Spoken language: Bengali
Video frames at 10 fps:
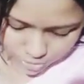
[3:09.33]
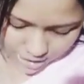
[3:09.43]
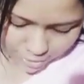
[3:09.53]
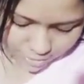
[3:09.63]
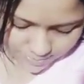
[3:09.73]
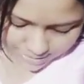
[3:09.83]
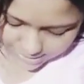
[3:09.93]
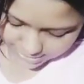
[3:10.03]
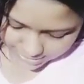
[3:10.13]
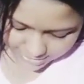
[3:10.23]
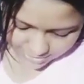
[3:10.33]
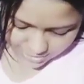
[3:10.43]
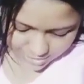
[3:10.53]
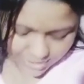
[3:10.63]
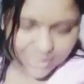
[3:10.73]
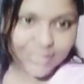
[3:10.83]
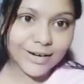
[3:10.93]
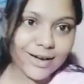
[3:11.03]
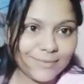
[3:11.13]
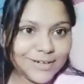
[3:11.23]
যাই হোক আমি এটা নিয়ে এসেছি এটা
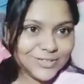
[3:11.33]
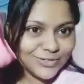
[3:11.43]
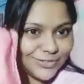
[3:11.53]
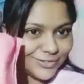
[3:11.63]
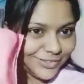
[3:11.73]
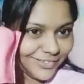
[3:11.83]
আমার জন্য